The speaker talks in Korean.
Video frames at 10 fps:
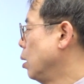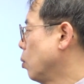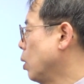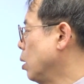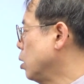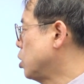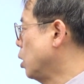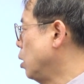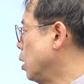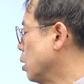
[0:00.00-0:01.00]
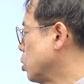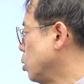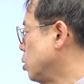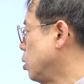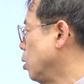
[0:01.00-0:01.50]
과열기 제열기가
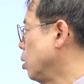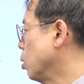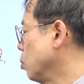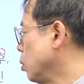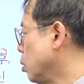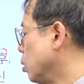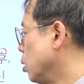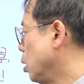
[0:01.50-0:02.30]
설치된 경우는